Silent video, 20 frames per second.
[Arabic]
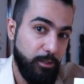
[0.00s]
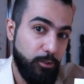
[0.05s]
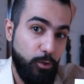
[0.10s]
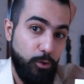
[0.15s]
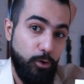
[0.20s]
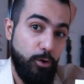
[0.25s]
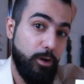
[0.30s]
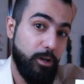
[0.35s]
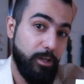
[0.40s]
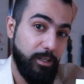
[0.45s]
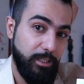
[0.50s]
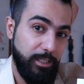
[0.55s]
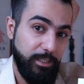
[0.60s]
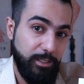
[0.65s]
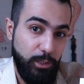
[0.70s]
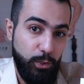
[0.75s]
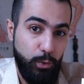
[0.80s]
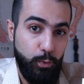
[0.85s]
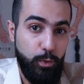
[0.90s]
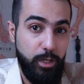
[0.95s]
طرق
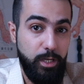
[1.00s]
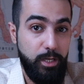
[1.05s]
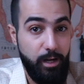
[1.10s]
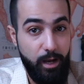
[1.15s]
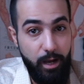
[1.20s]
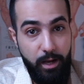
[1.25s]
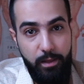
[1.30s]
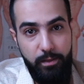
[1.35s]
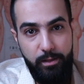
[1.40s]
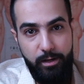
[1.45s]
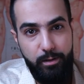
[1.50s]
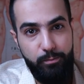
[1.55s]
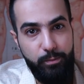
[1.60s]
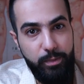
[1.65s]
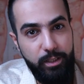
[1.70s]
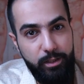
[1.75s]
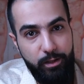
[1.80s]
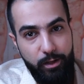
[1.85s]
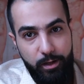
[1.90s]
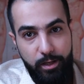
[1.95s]
لتطوير أكثر
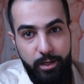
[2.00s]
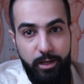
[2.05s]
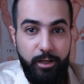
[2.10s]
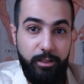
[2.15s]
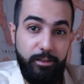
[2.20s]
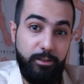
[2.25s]
من طريقة